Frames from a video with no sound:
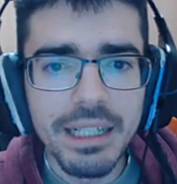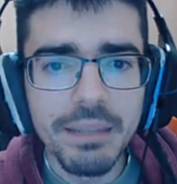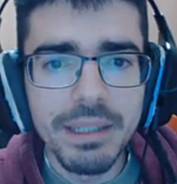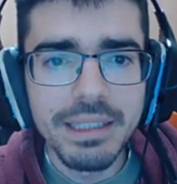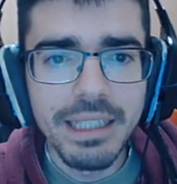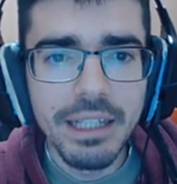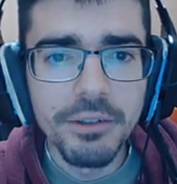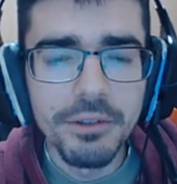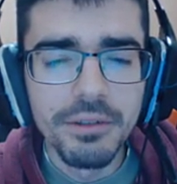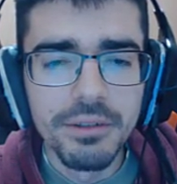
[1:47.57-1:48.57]

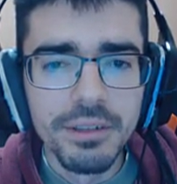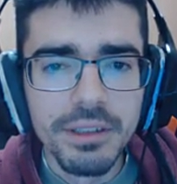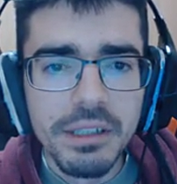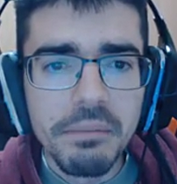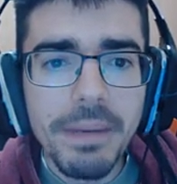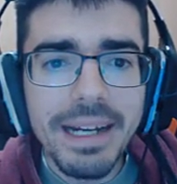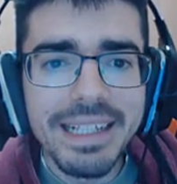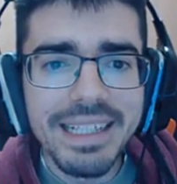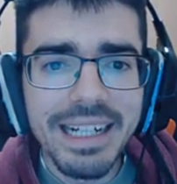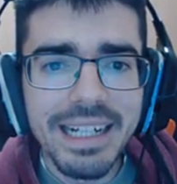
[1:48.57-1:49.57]
demasiado para
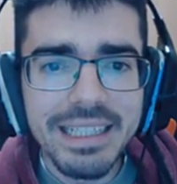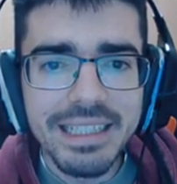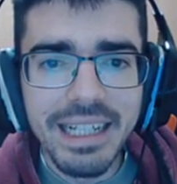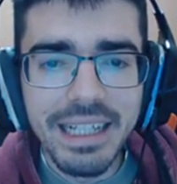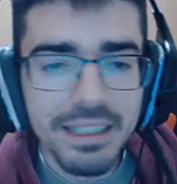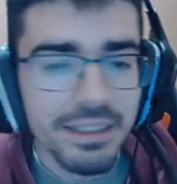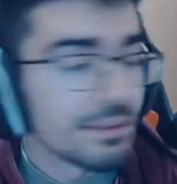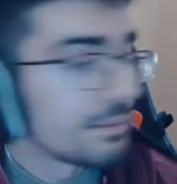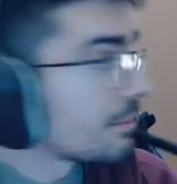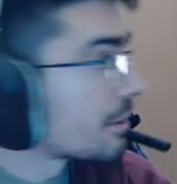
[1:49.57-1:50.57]
llegar hasta él,
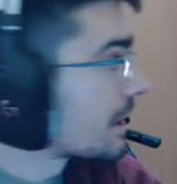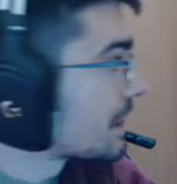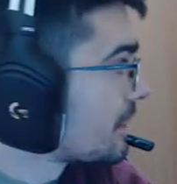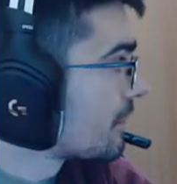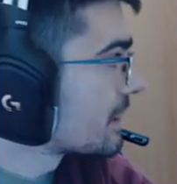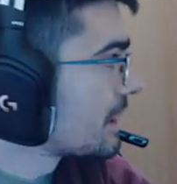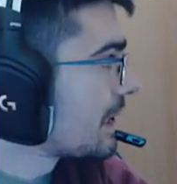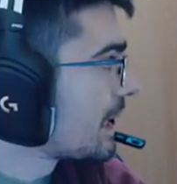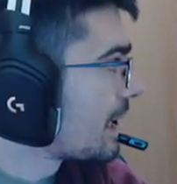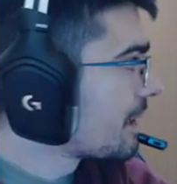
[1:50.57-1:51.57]
porque si no
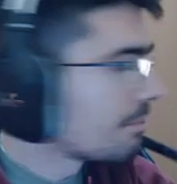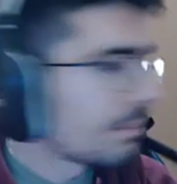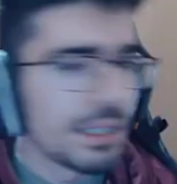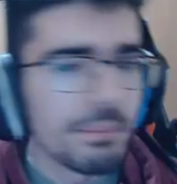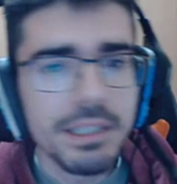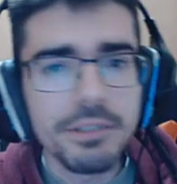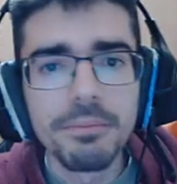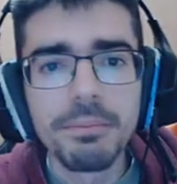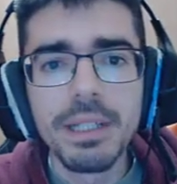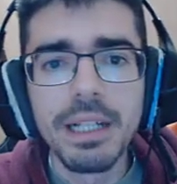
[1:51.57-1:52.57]
sería un pelín más
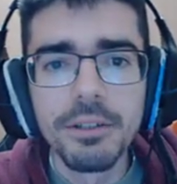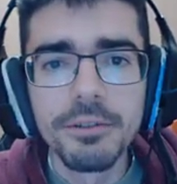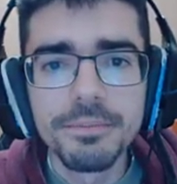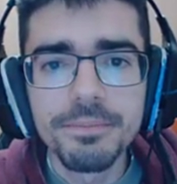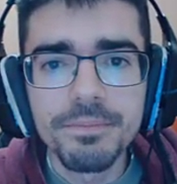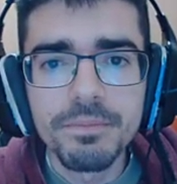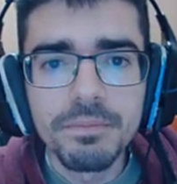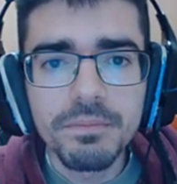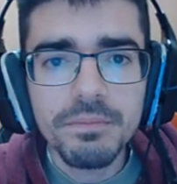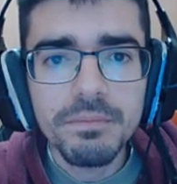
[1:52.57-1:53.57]
complicado.
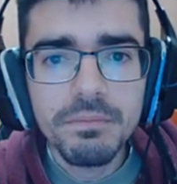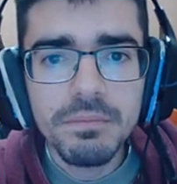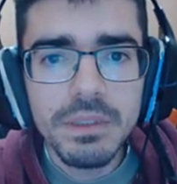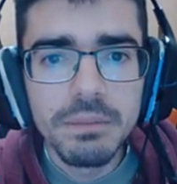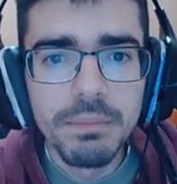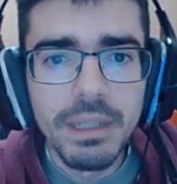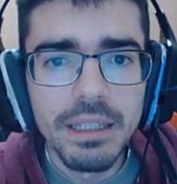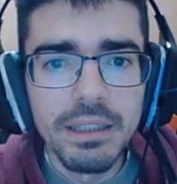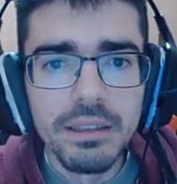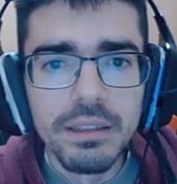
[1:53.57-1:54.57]

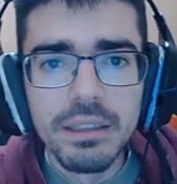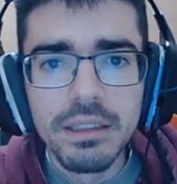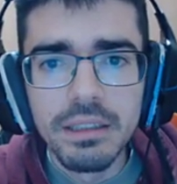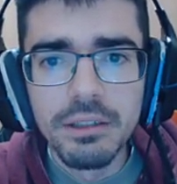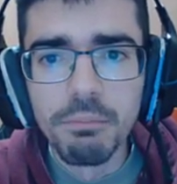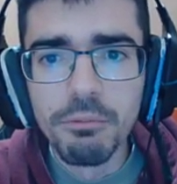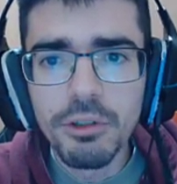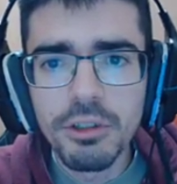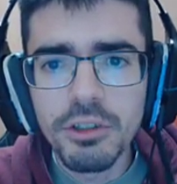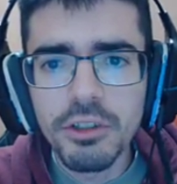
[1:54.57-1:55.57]
Vale. Los
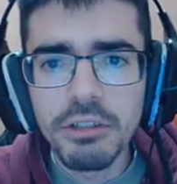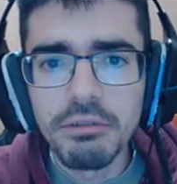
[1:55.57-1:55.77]
muros yo creo que no